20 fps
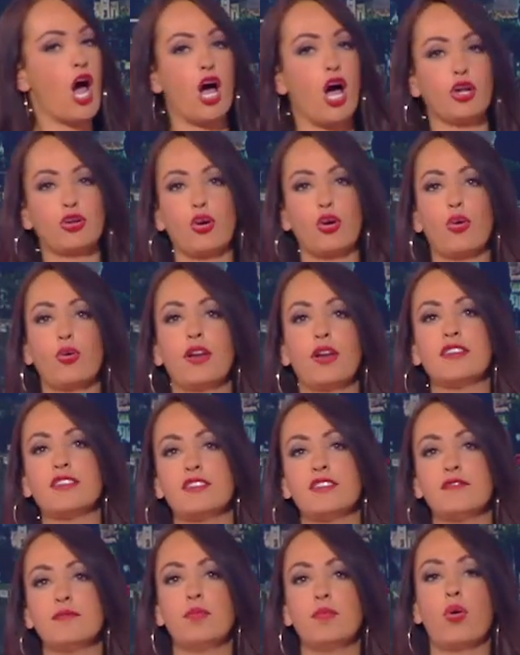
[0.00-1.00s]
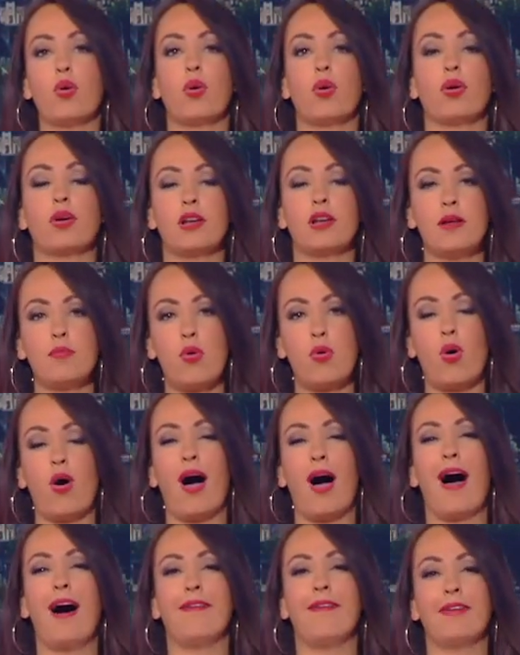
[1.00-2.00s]
un temps relativement euh, clément,
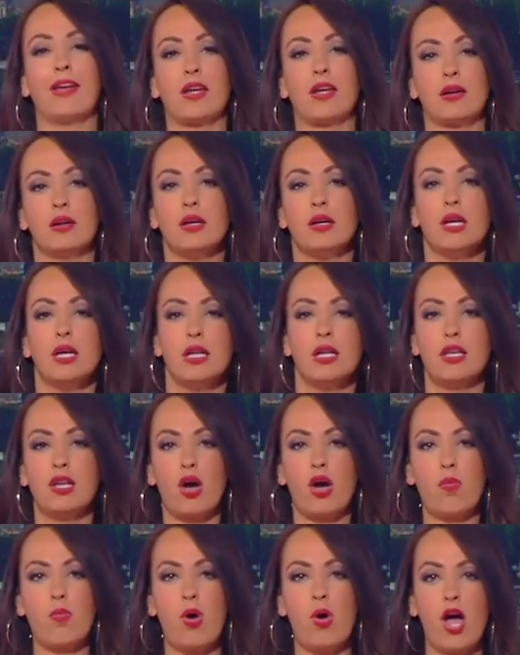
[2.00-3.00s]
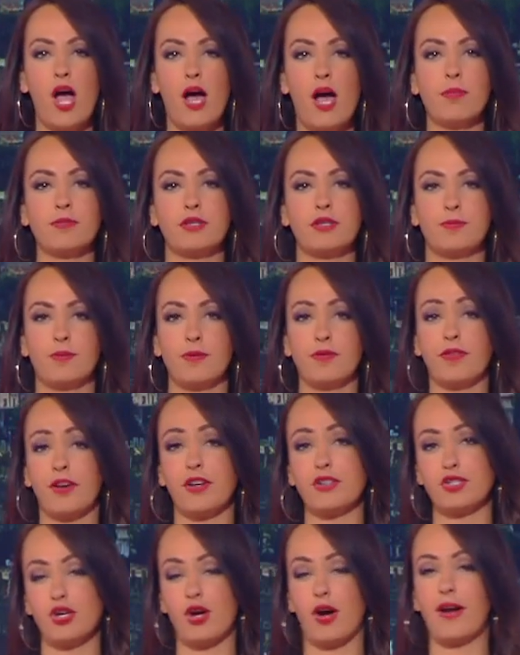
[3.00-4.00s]
avec néanmoins un petit peu de
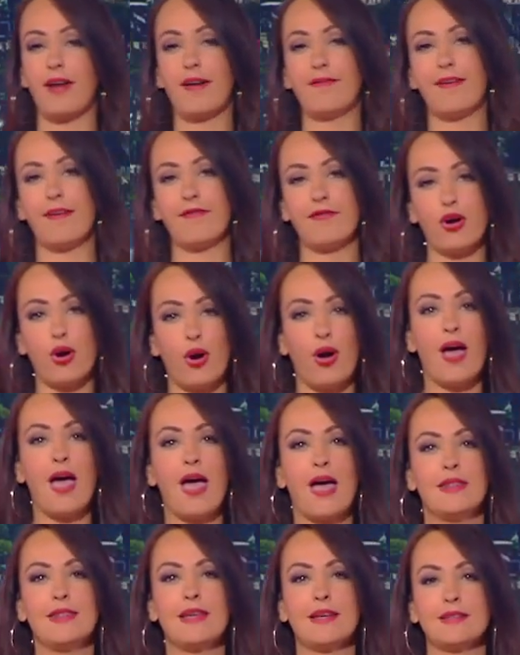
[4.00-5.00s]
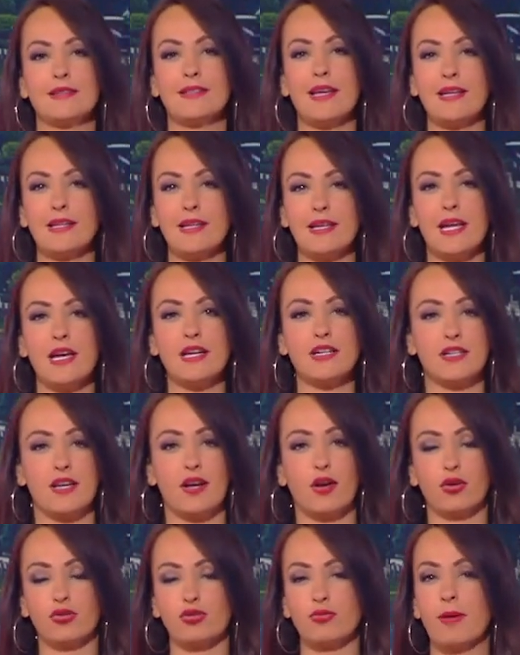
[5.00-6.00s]
fraîcheur à la faveur d'un ciel dégagé.
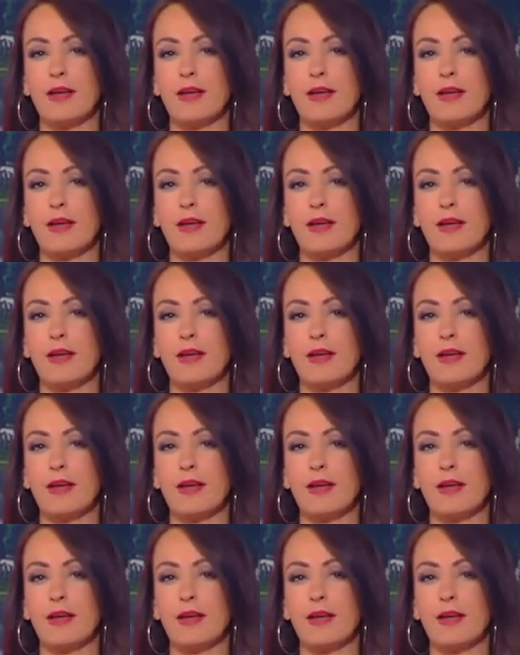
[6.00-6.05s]
Alors ce